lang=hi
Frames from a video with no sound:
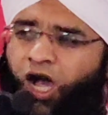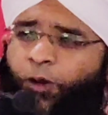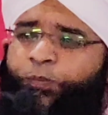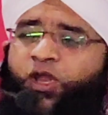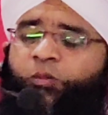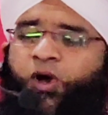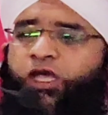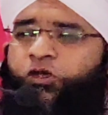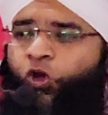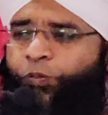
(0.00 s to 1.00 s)
अपने
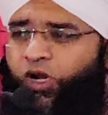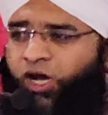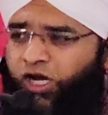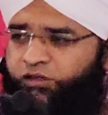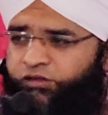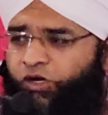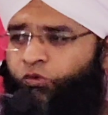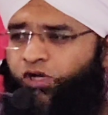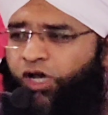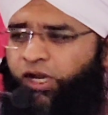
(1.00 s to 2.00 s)
भाई के ऊपर हाथ न
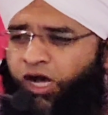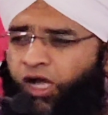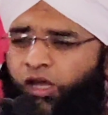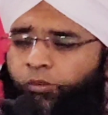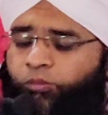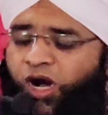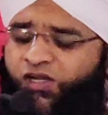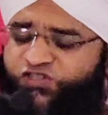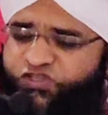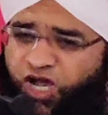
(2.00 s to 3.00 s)
उठाना माँ
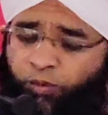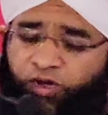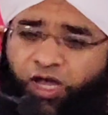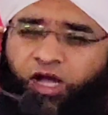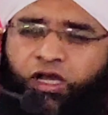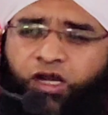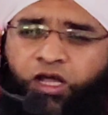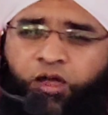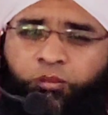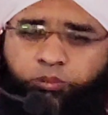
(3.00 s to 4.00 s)
सामने आकर
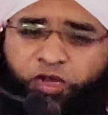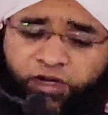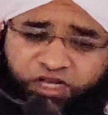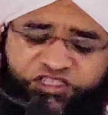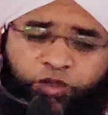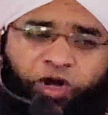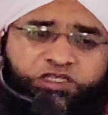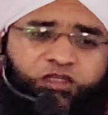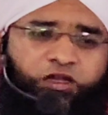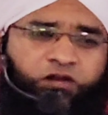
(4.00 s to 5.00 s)
मिन्नत
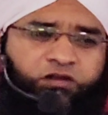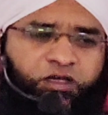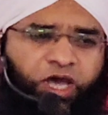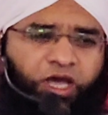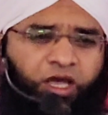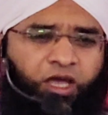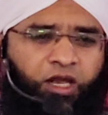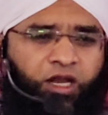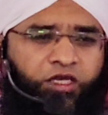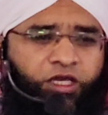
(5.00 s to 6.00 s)
समाजत करती है
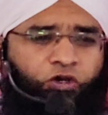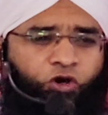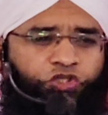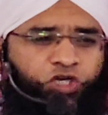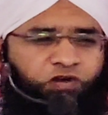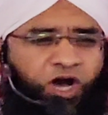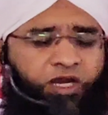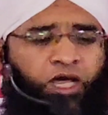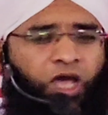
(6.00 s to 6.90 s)
लेकिन नौजवान